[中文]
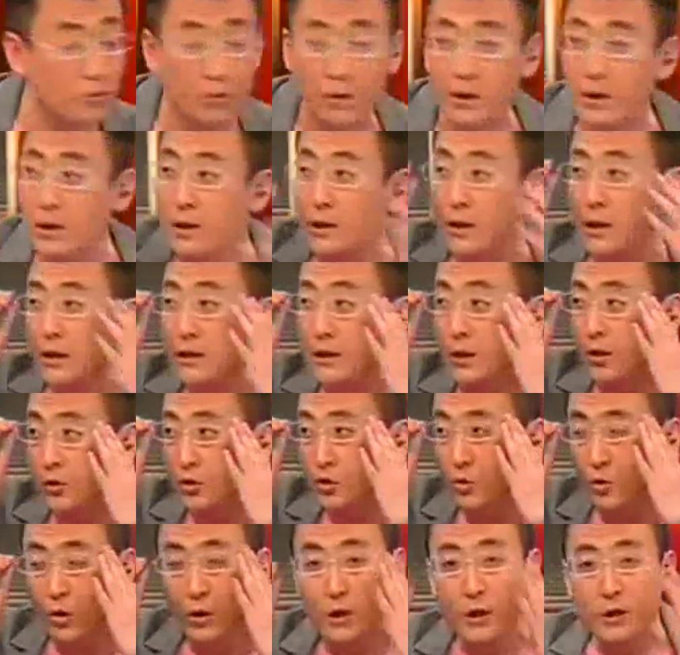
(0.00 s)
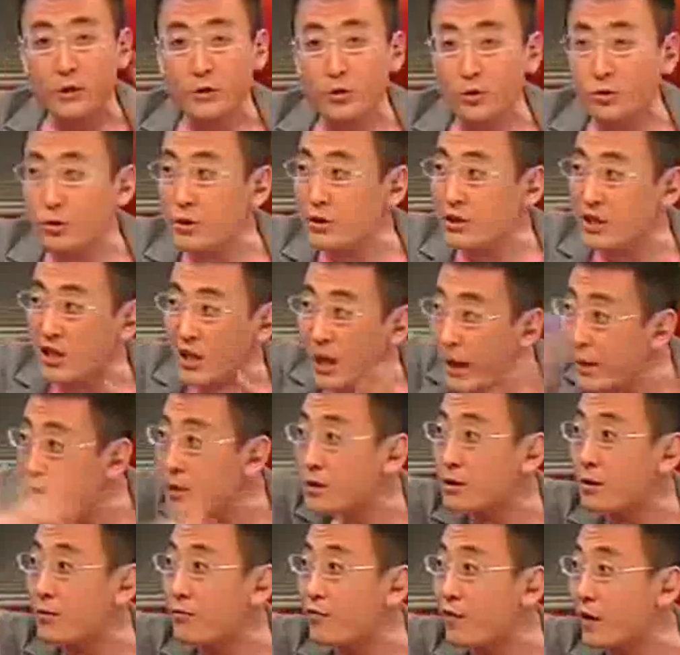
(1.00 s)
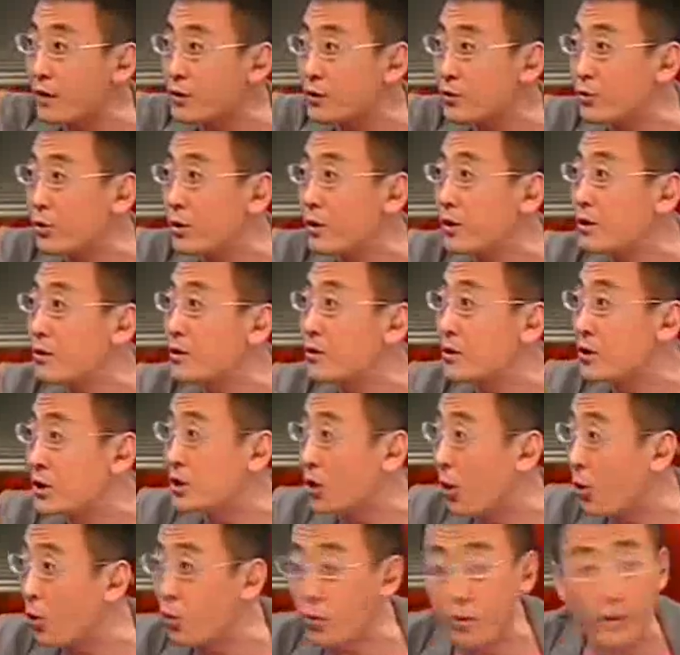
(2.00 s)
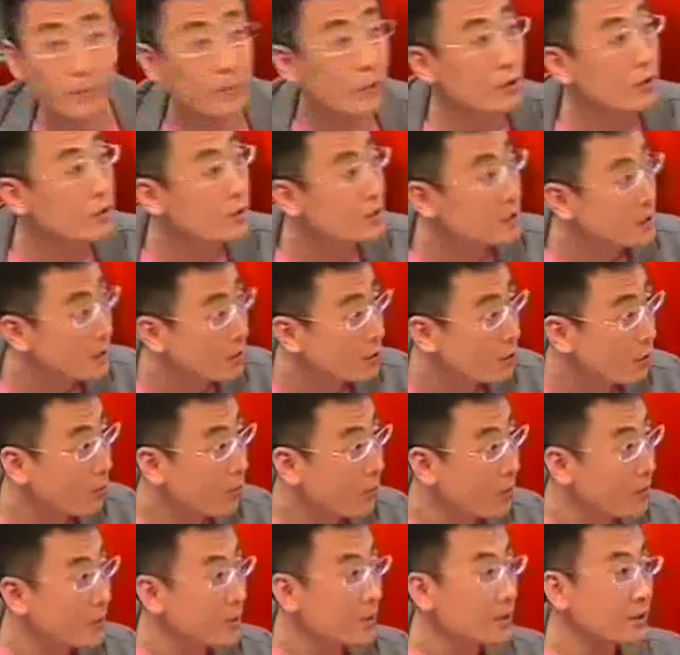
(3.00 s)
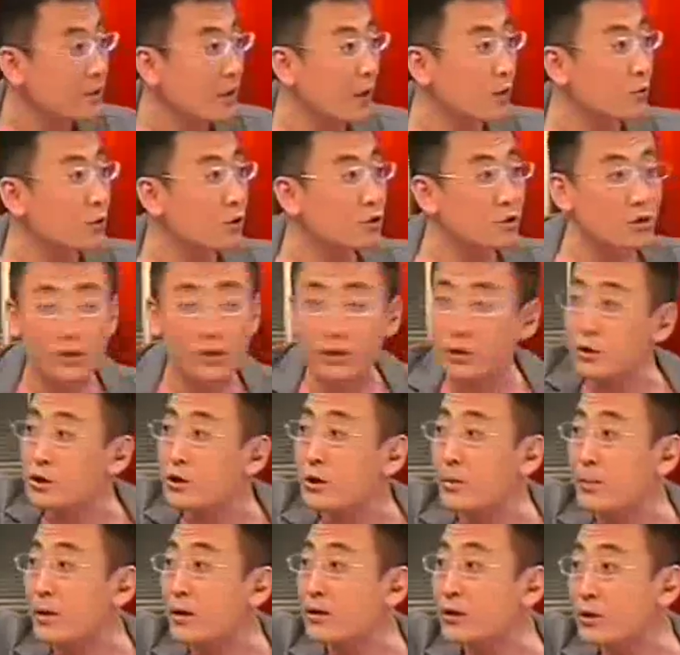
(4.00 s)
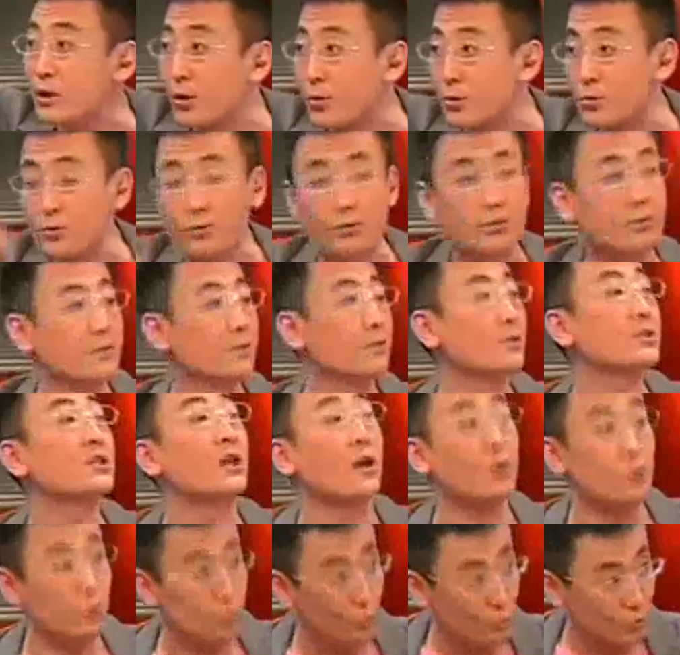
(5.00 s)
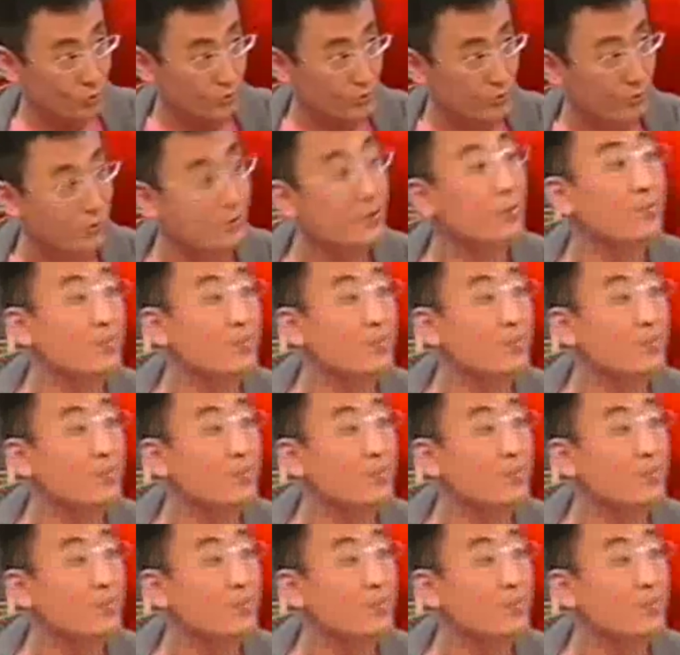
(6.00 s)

派差不多，还讲述，就说前一阵发生过一次小规模的械斗，大约是十几名少女就讲述，